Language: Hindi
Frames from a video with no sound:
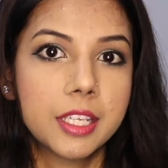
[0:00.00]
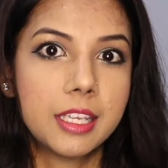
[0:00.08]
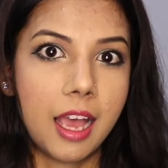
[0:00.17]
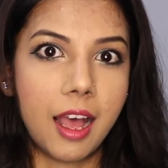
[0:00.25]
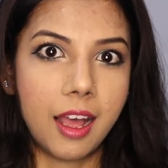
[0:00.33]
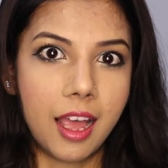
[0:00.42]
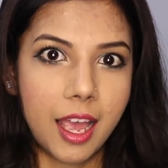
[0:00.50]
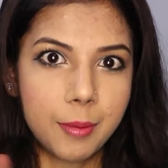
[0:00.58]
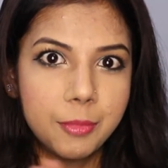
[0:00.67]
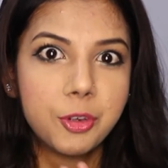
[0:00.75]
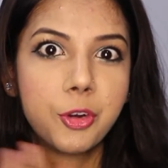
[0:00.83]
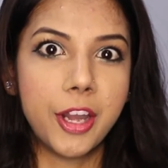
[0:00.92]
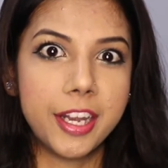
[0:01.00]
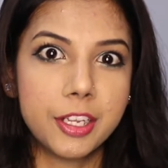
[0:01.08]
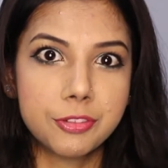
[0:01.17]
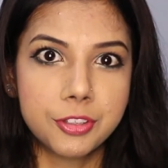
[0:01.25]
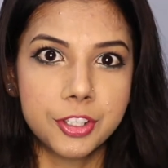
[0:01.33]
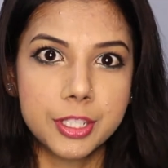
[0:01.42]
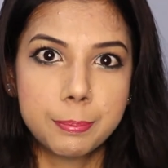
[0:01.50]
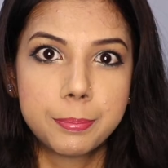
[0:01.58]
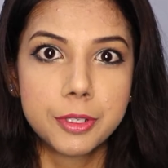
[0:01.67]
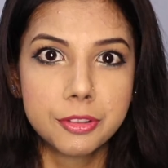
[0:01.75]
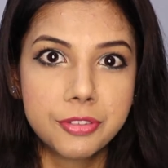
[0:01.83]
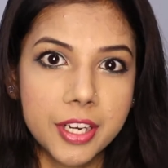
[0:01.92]
या आई एम रेडी फॉर द
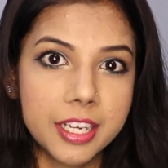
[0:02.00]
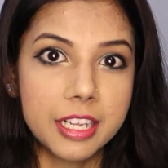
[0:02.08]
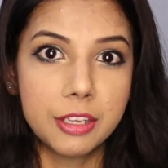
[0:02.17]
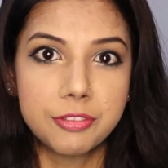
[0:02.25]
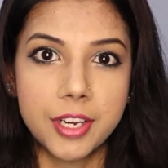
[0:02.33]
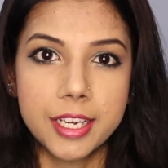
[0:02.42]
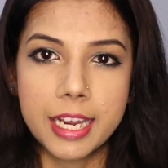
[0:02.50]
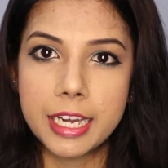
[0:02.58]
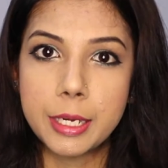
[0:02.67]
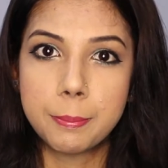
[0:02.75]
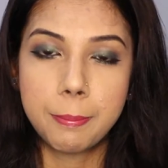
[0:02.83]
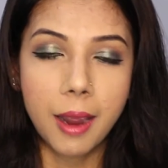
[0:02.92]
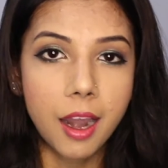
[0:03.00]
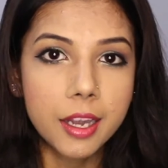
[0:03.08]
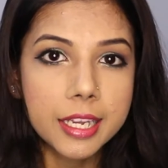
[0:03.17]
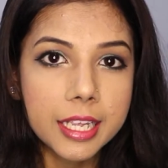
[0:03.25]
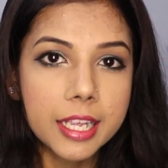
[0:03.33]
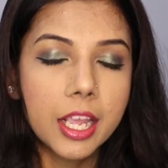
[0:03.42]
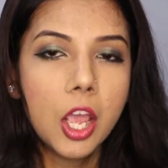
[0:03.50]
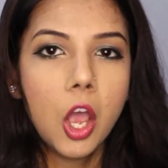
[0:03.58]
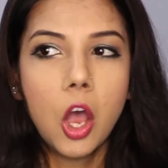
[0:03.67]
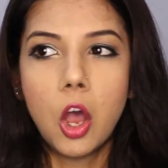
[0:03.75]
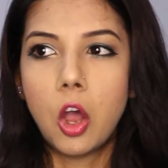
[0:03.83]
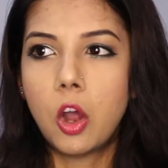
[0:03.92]
परफेक्ट इवेंट एनी पार्टी
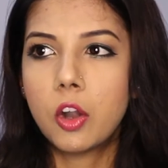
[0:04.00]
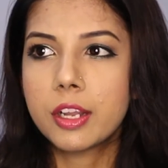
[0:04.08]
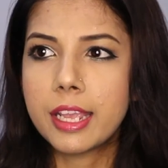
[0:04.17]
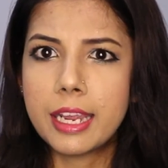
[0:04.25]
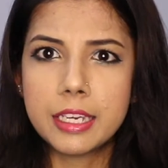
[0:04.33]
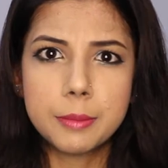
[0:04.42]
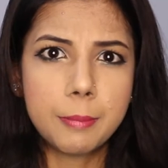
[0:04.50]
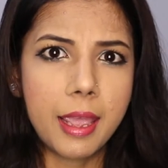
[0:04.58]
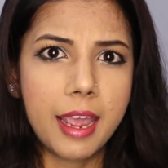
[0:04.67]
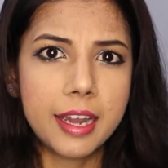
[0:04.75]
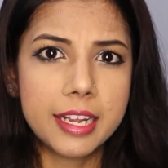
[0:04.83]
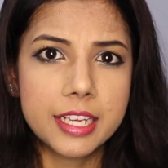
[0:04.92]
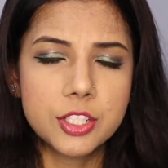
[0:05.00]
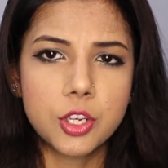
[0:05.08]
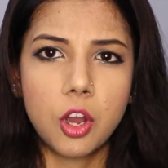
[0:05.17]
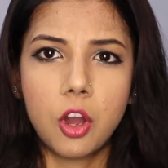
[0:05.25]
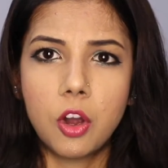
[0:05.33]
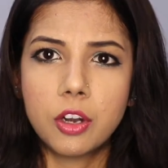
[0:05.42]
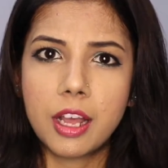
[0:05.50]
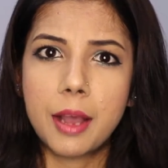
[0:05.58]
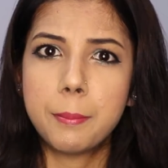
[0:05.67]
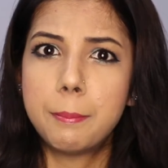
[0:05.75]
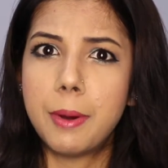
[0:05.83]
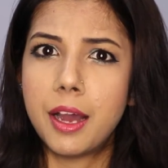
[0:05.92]
और एनी मैरिज और
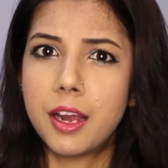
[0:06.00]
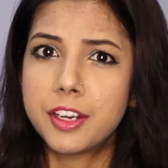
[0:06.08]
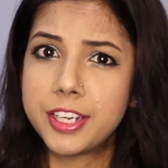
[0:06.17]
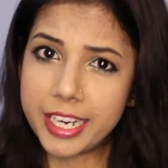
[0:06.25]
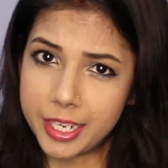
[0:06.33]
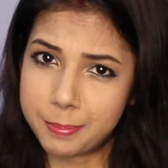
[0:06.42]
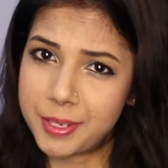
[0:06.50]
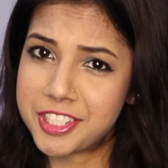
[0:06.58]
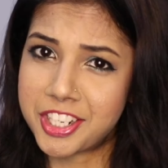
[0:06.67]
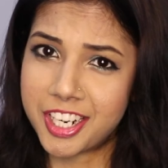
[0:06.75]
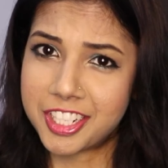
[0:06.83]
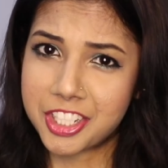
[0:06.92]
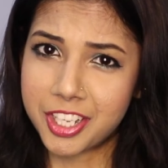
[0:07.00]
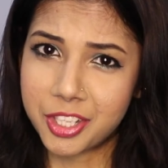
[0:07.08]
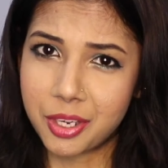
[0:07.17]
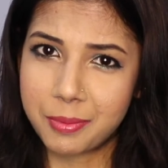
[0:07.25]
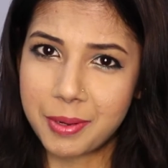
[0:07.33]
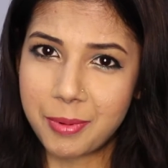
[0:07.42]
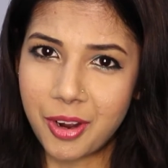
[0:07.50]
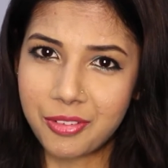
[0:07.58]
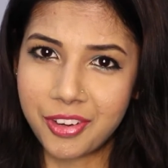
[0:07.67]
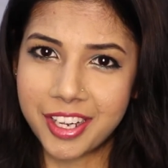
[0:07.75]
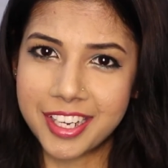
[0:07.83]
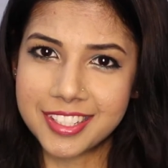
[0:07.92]
अब बाहर डेट पे जाना चाहते हो अपने
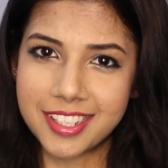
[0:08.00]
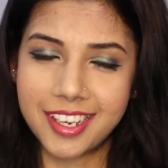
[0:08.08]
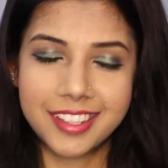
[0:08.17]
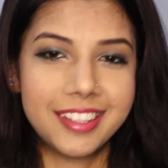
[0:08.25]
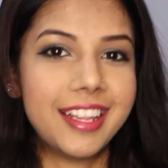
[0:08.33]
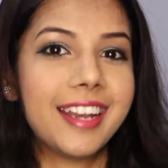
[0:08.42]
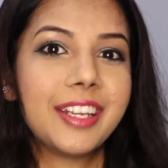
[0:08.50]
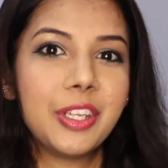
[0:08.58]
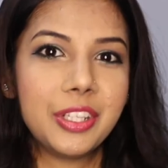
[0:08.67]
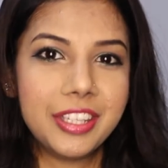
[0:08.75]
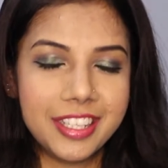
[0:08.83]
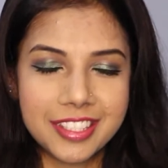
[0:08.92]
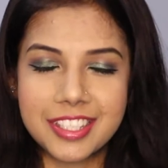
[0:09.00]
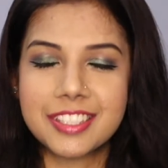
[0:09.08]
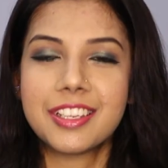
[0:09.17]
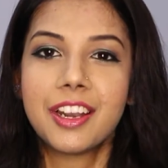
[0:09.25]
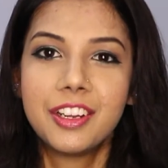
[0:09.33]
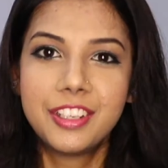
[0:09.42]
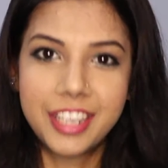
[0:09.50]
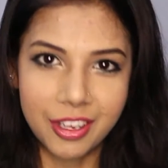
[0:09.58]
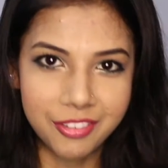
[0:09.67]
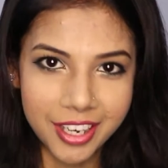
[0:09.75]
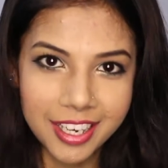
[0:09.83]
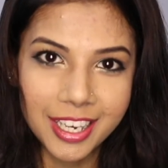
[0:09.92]
बॉयफ्रेंड के साथ देन दिस इज़
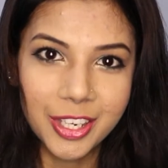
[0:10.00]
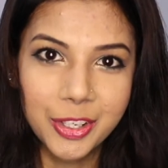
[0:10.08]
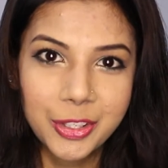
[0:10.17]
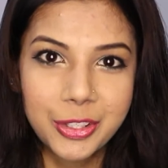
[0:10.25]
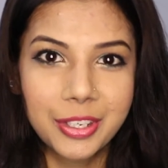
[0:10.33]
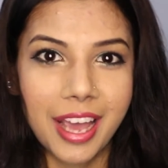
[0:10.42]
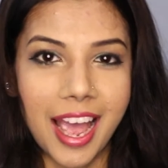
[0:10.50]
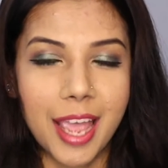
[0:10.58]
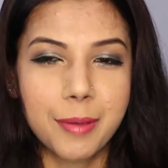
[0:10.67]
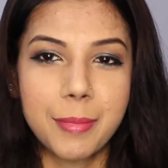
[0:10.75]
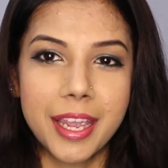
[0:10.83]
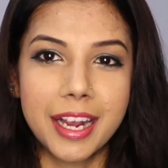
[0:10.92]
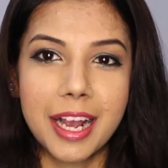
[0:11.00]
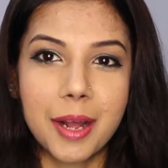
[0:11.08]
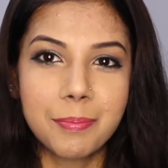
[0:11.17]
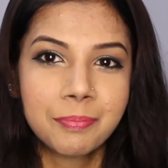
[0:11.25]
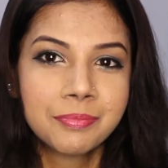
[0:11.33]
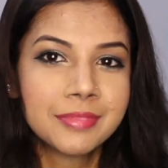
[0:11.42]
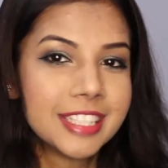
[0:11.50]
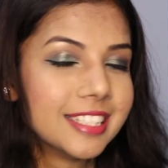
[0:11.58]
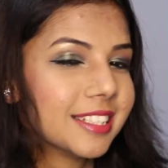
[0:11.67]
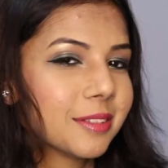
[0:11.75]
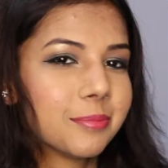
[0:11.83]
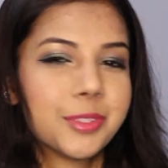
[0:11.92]
डेफिनेटली गुड आई मेकअप
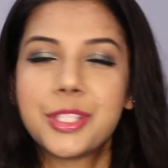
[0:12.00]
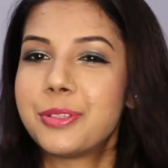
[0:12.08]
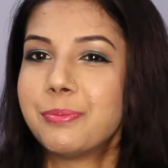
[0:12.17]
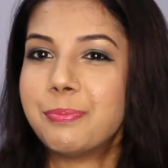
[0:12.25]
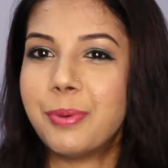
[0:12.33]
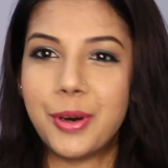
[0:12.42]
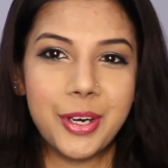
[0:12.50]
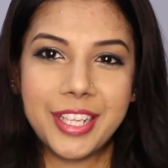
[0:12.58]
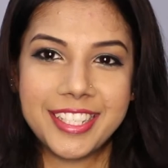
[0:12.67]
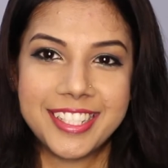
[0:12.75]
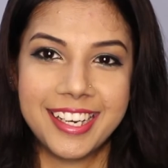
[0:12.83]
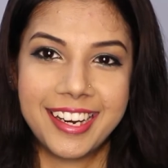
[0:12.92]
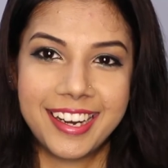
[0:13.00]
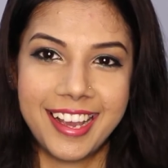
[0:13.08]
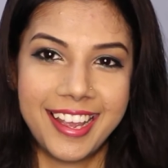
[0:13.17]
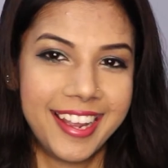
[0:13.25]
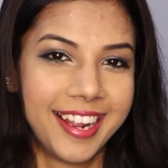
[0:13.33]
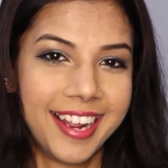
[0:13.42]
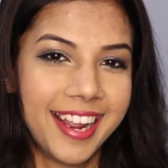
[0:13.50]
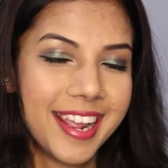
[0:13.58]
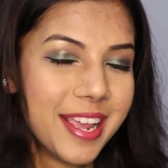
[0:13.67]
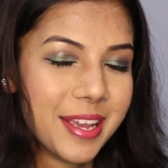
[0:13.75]
मुझे तो बहुत अच्छा लग रहा है